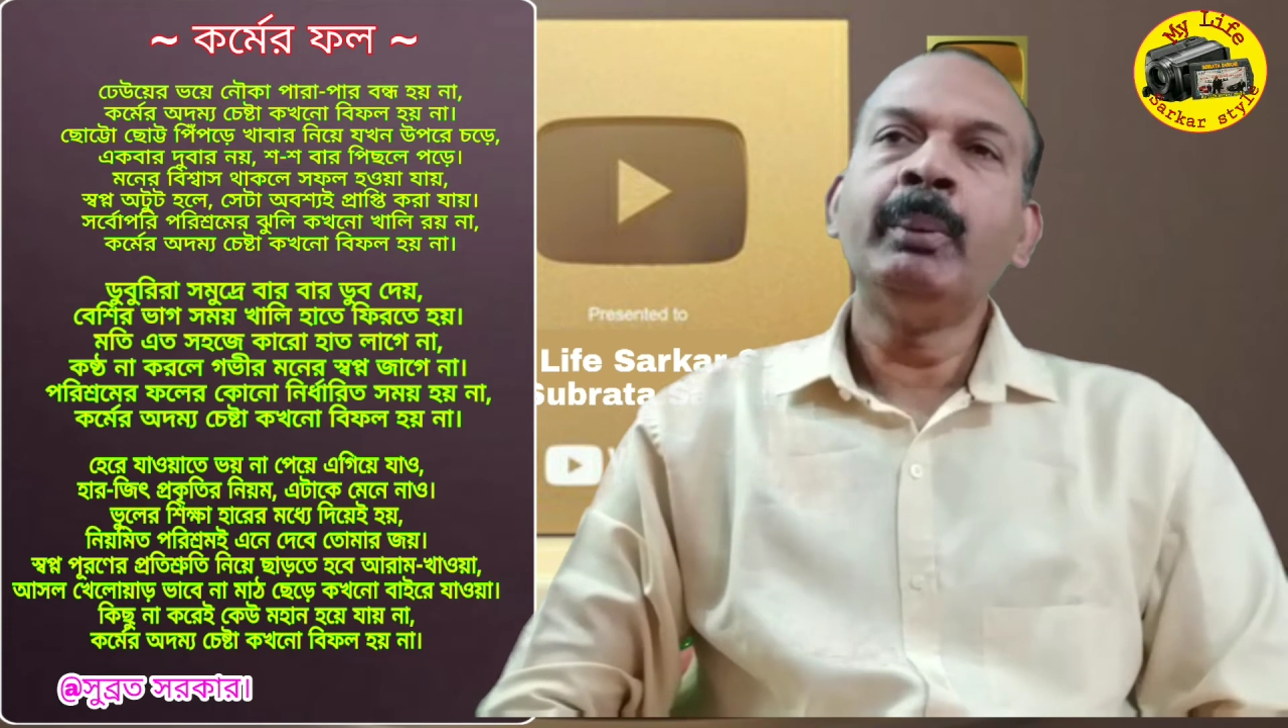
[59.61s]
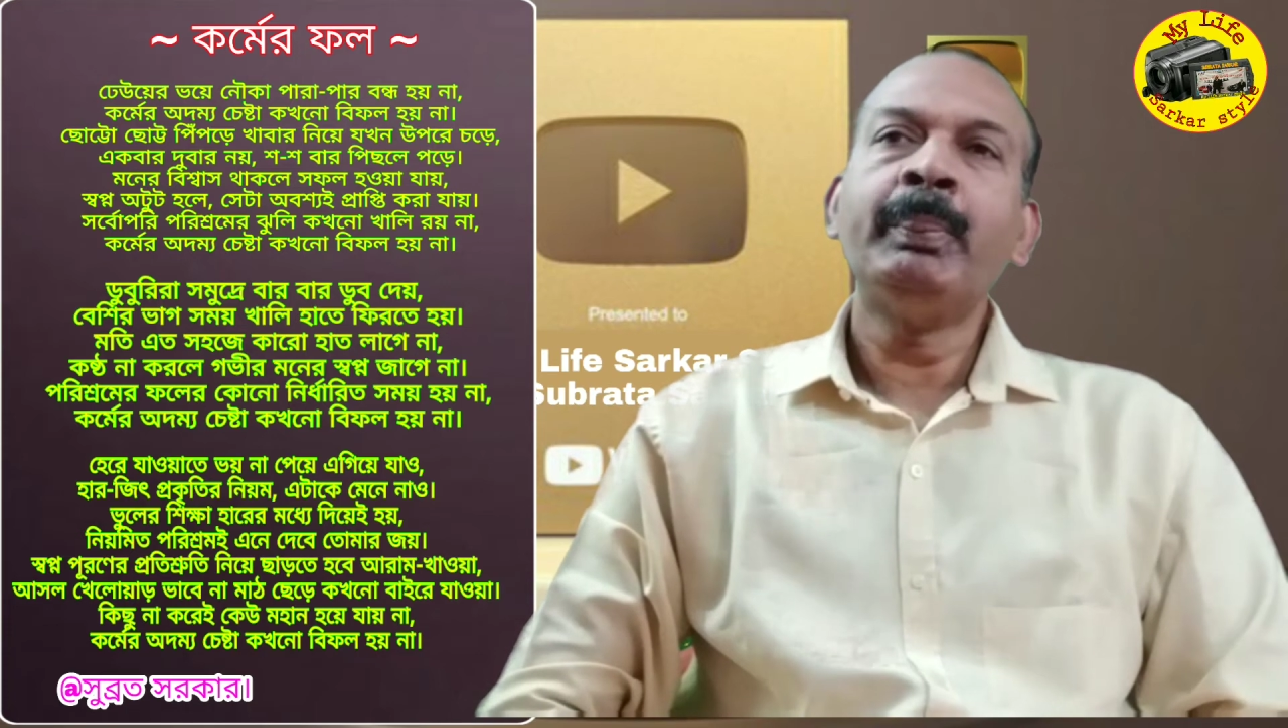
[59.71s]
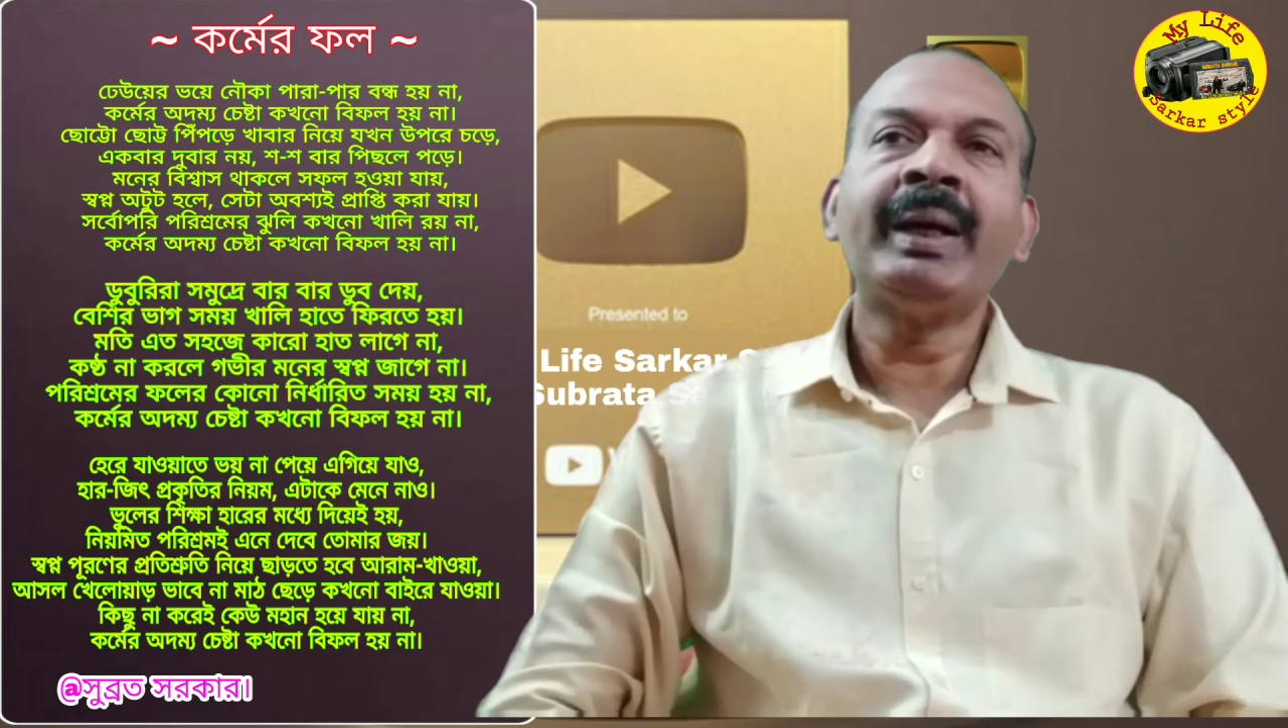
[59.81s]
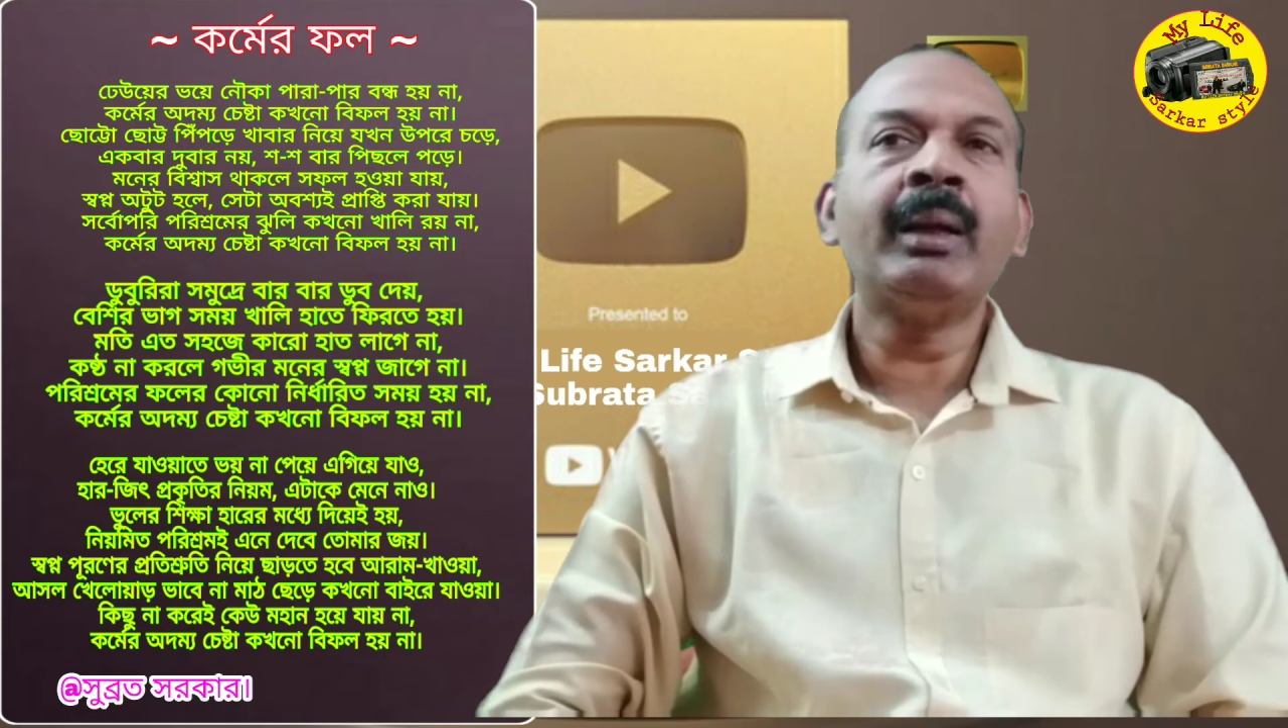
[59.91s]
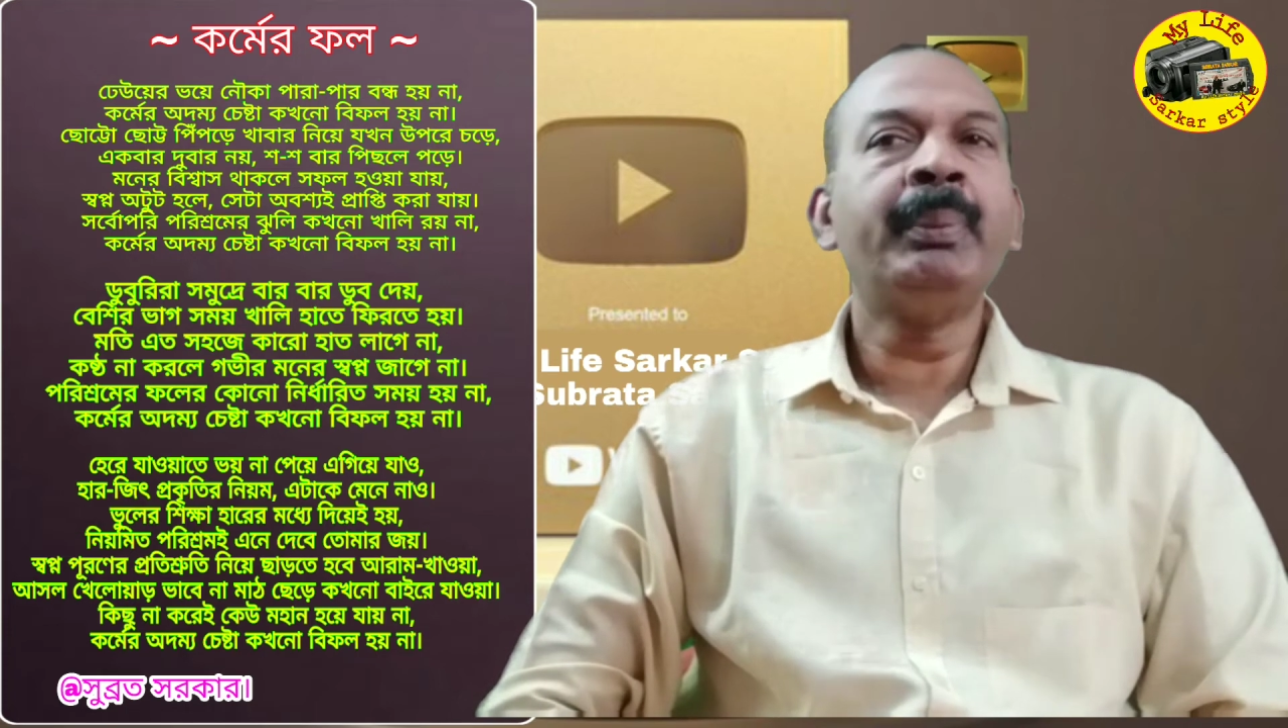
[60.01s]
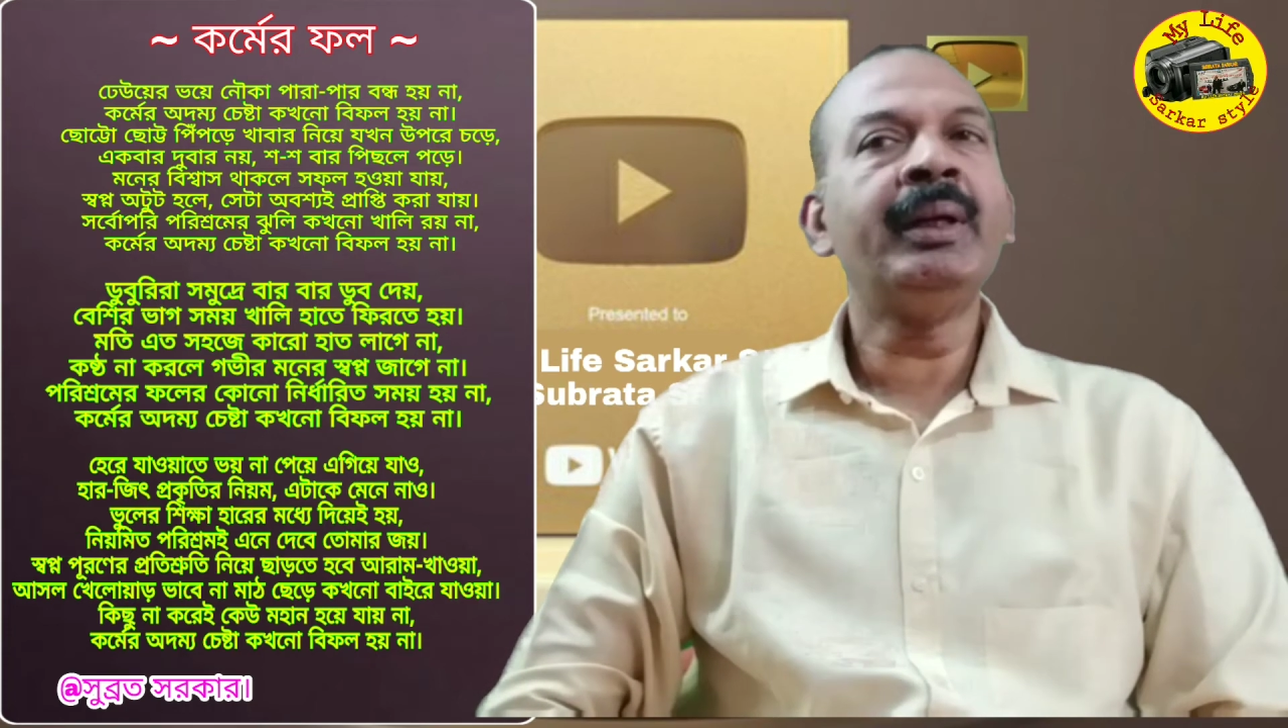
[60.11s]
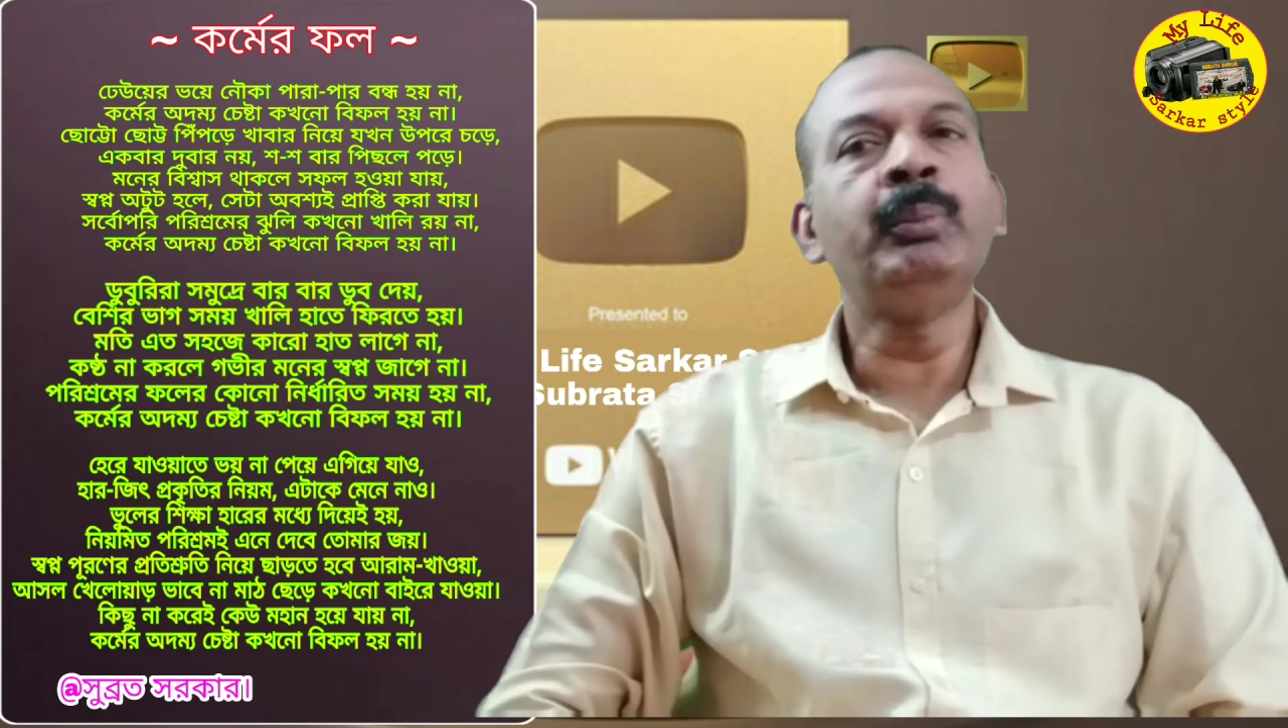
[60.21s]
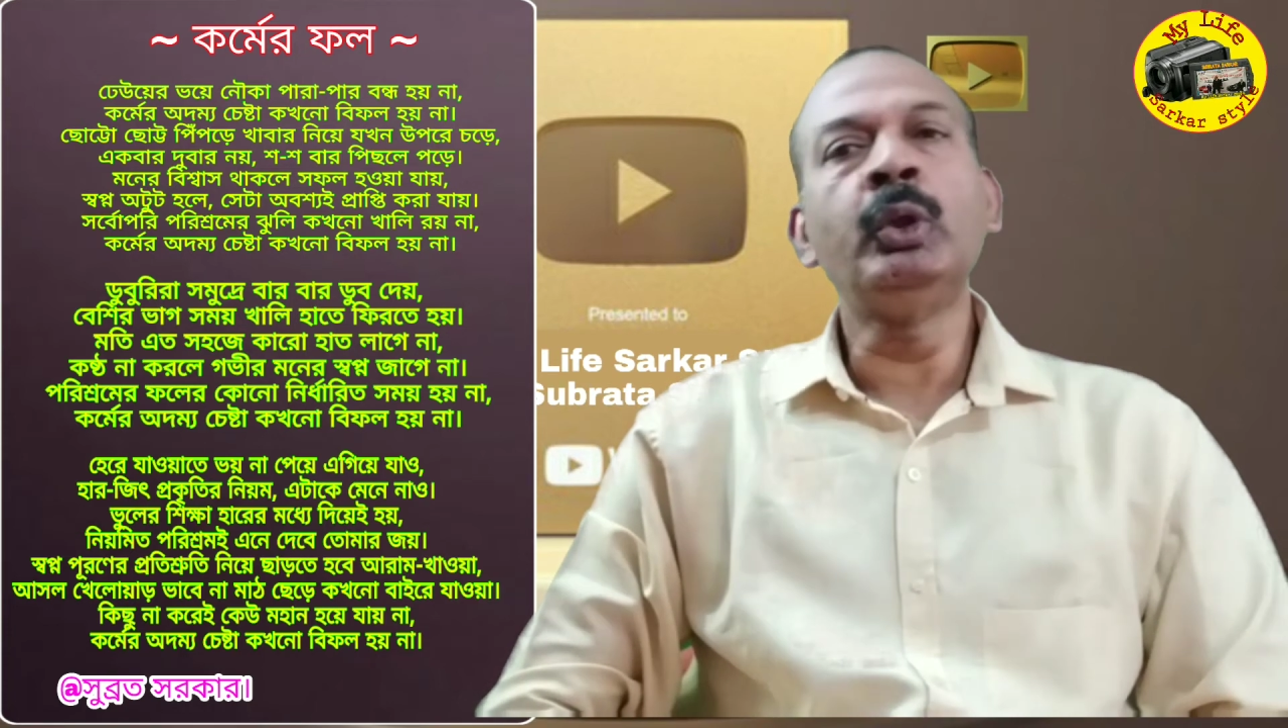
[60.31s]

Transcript: পারাপার